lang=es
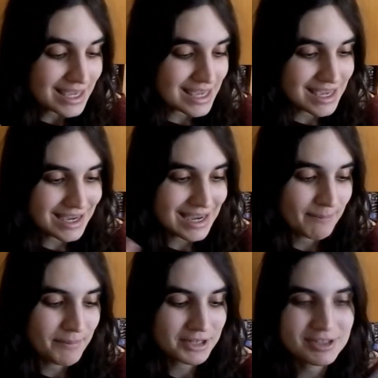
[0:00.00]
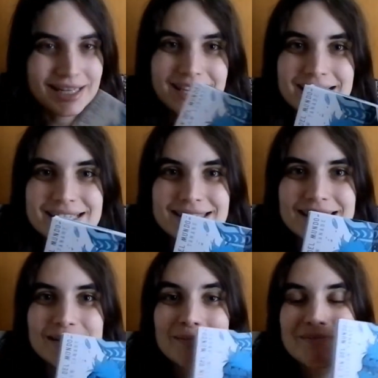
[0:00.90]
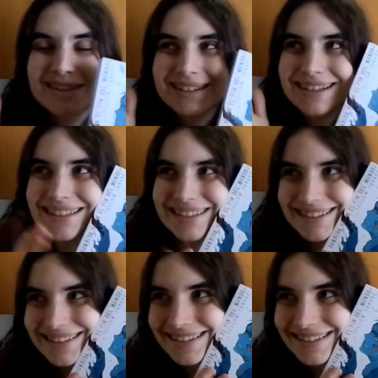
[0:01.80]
y el personaje este me encanta,